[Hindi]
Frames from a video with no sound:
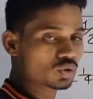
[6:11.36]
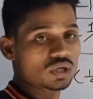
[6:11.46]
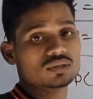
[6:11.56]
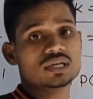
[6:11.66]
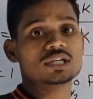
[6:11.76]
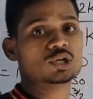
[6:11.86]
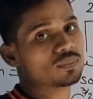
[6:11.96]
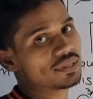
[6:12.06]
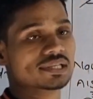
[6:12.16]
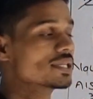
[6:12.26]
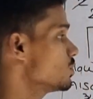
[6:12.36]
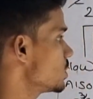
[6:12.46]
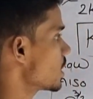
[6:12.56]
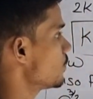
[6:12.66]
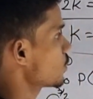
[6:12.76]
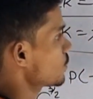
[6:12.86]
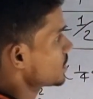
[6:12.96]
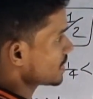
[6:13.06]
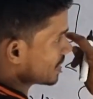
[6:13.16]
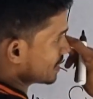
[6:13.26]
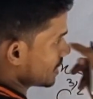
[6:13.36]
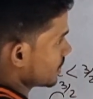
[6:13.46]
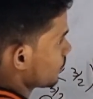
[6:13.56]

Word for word: क्या होता है डिनोमीटर सेम हो जाएगा फोर फोर जा सिक्सटीन